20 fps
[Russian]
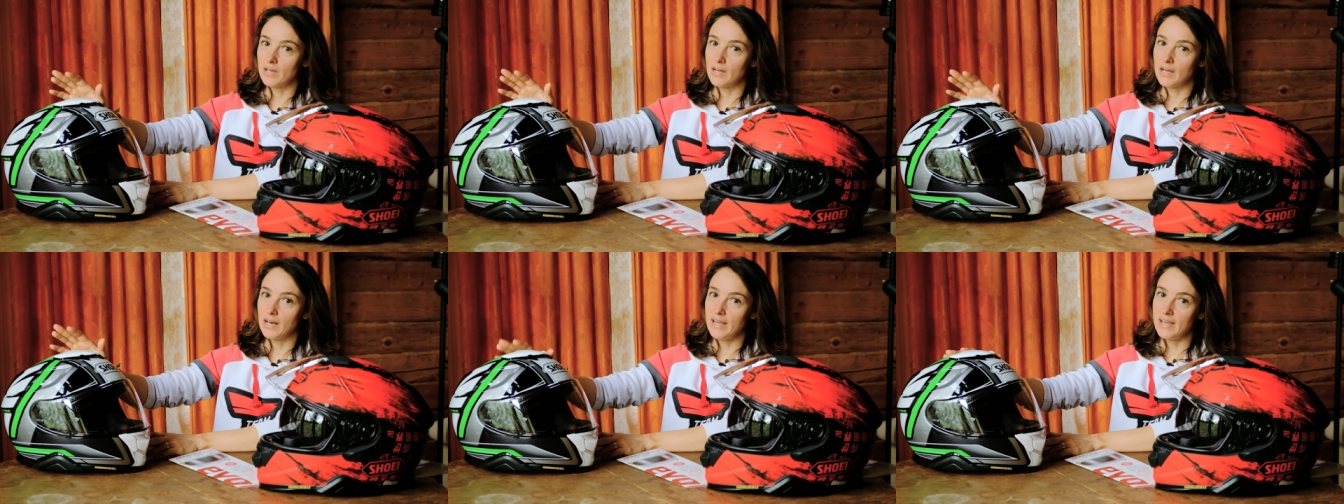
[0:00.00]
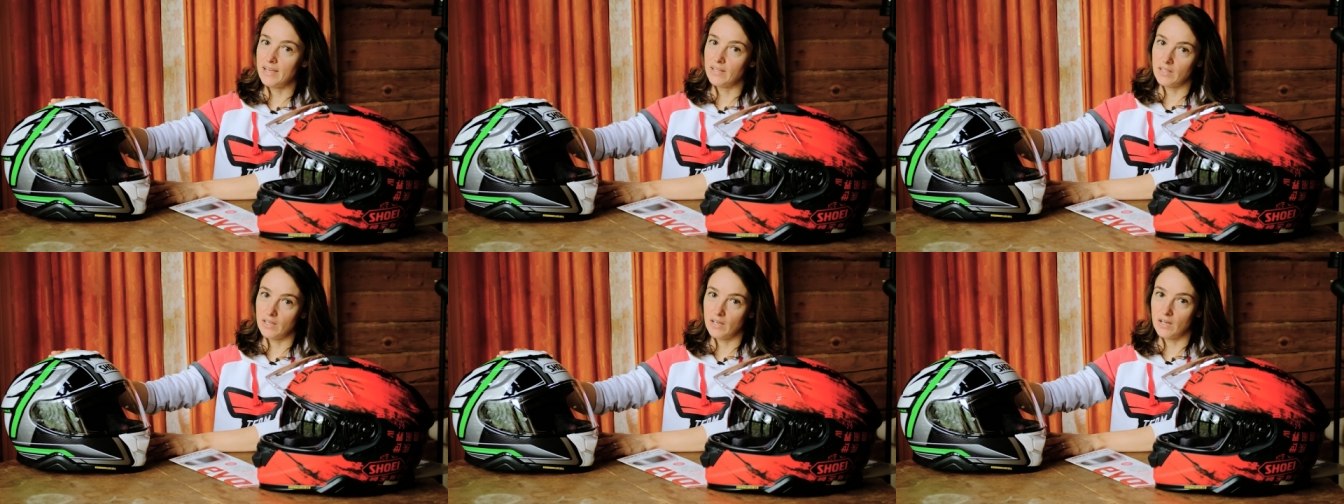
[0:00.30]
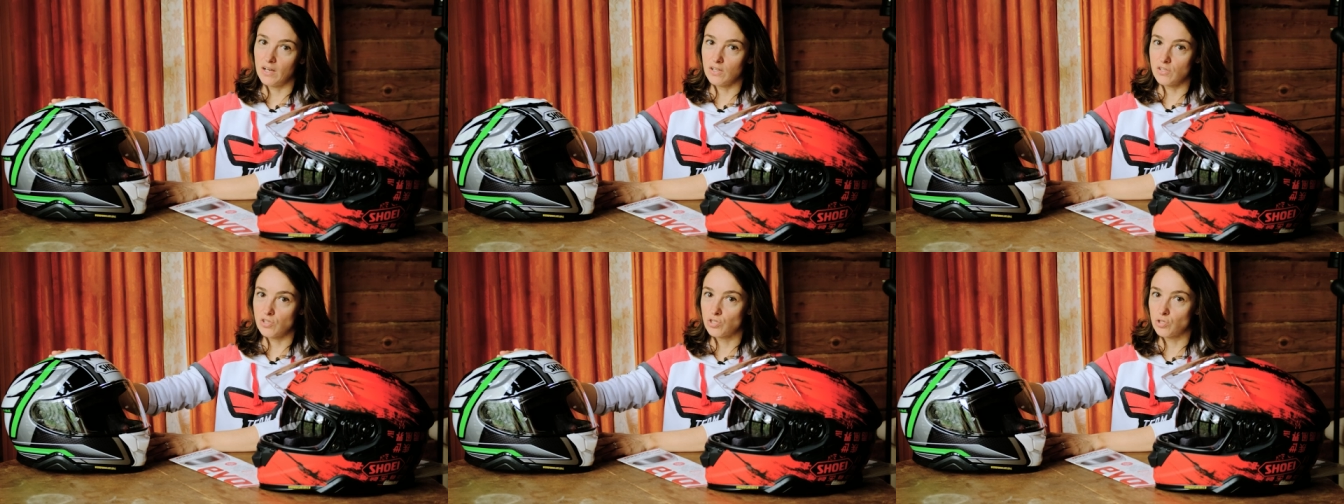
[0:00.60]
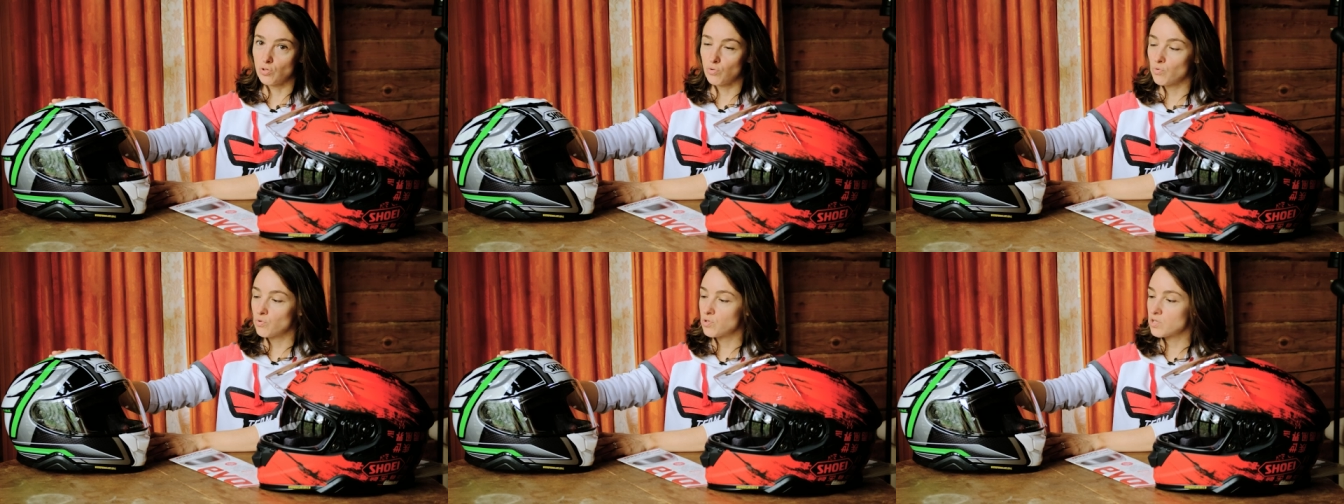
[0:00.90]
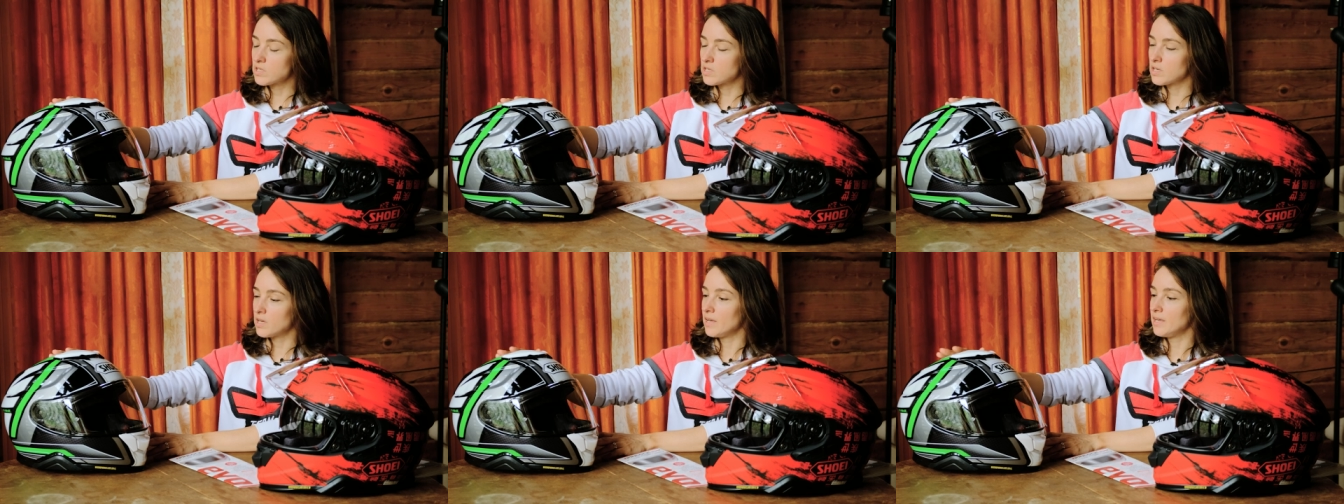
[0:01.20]
клееная
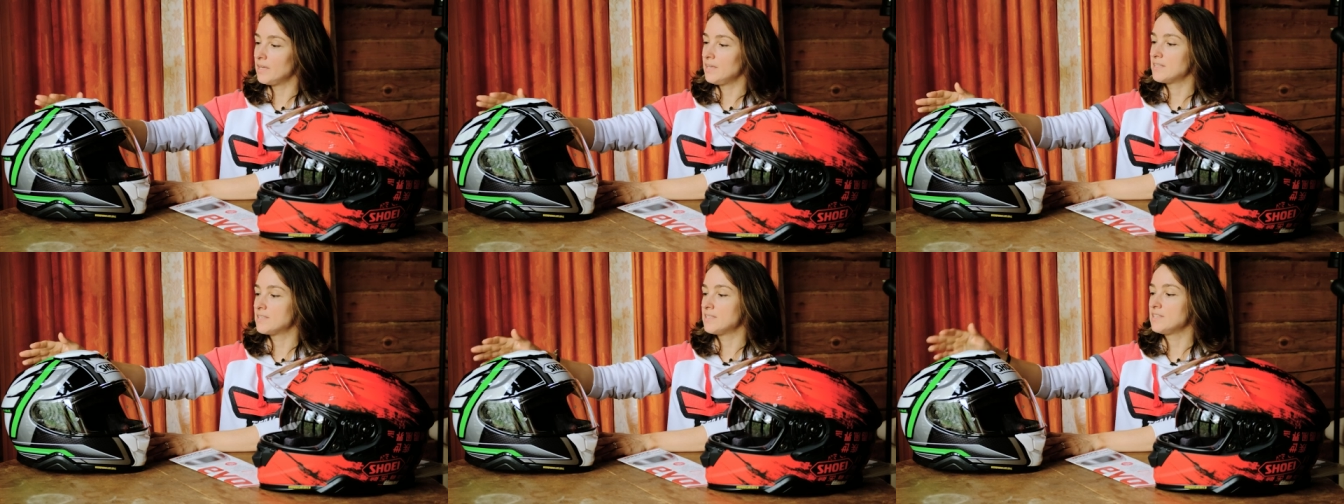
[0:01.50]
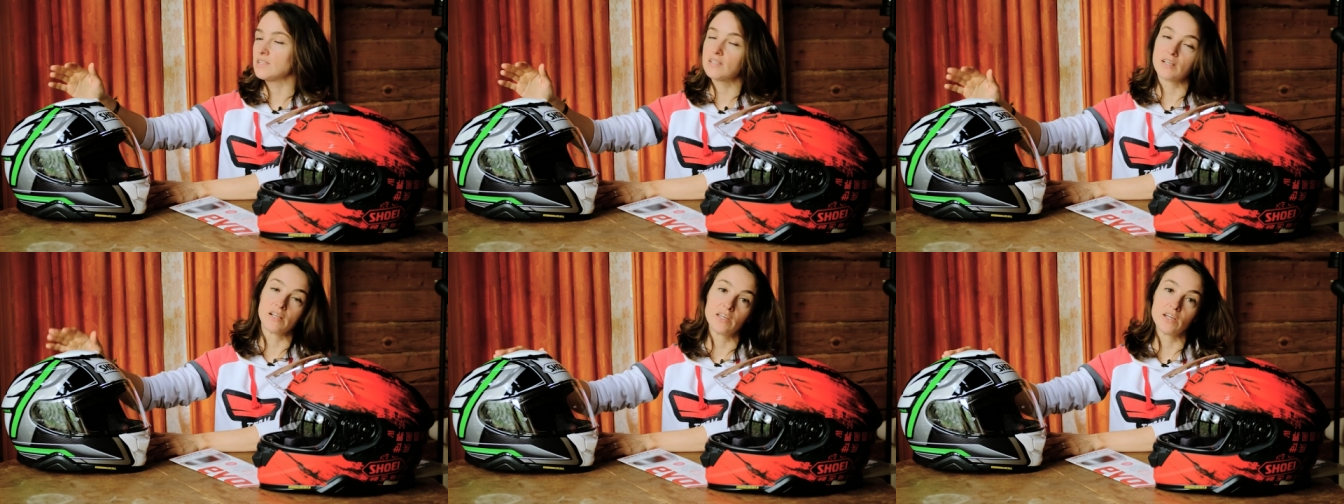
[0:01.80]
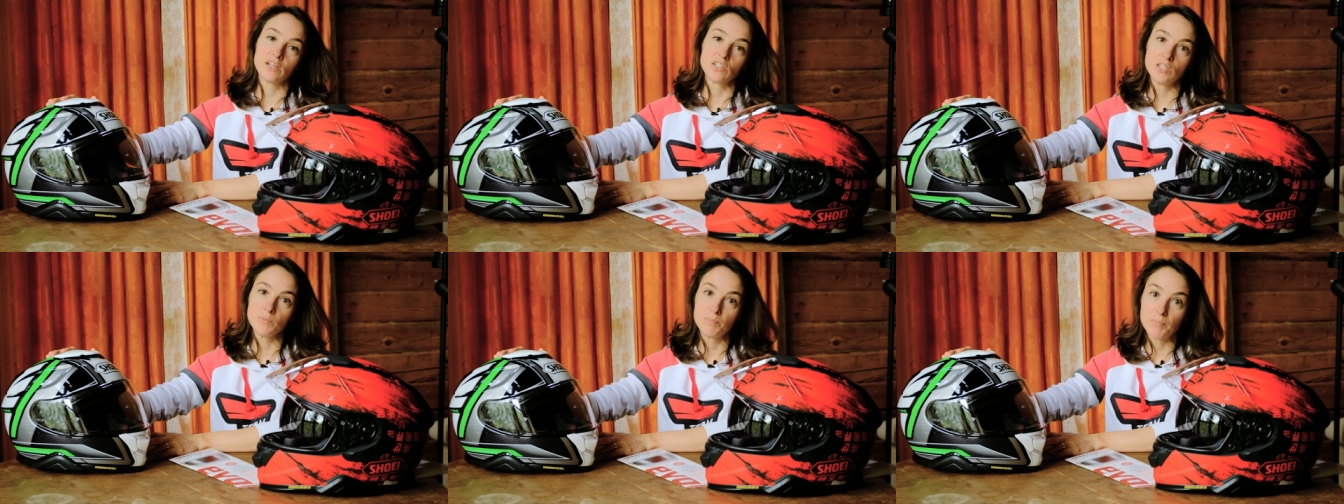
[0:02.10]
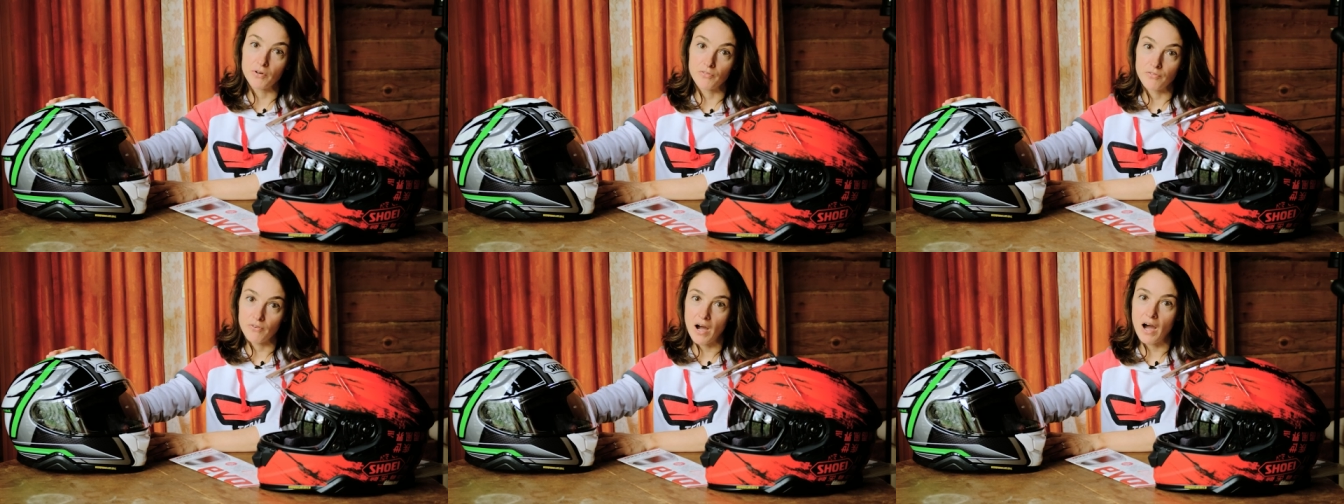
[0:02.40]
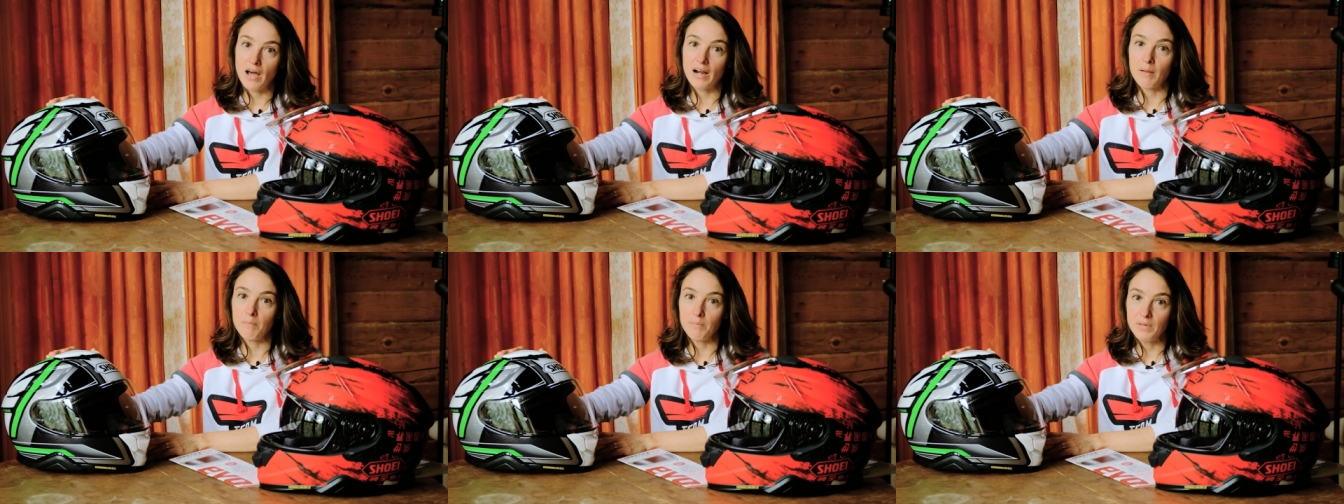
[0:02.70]
конструкция из нескольких типов
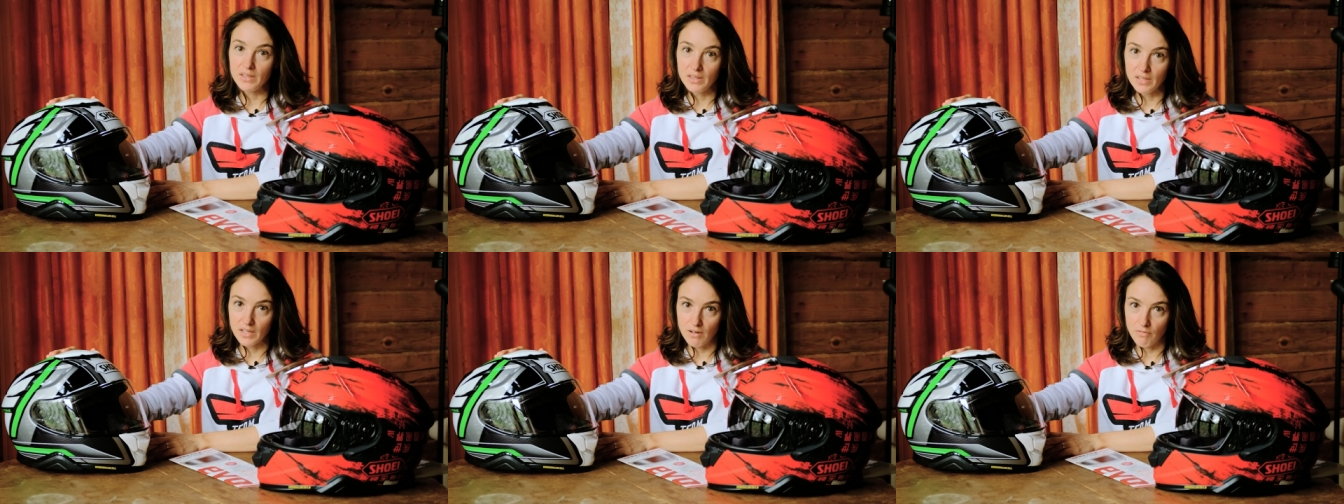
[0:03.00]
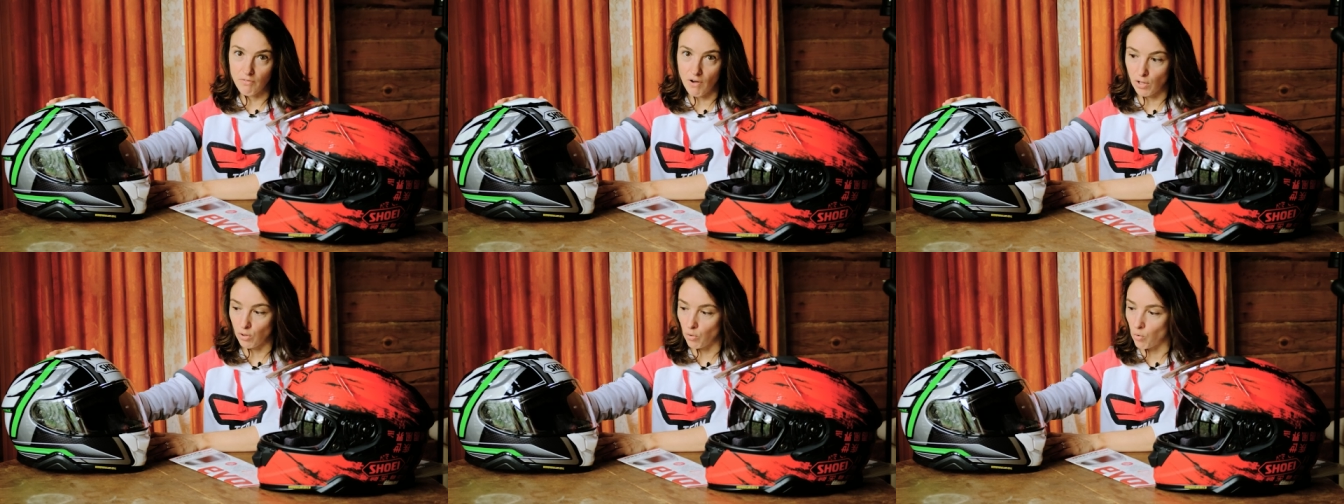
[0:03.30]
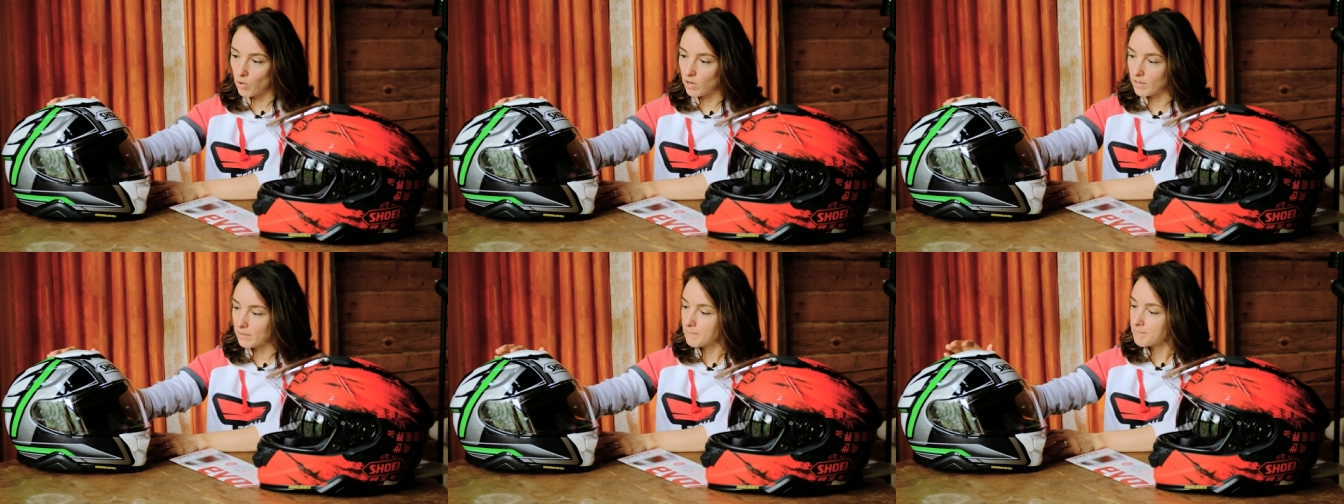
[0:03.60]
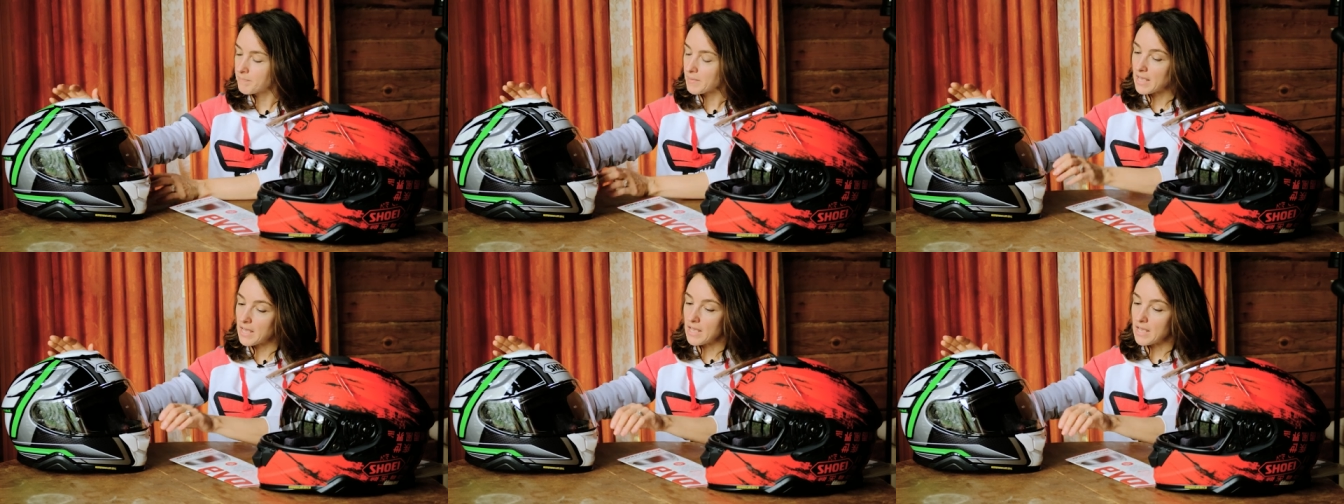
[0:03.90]
арамидных волокон.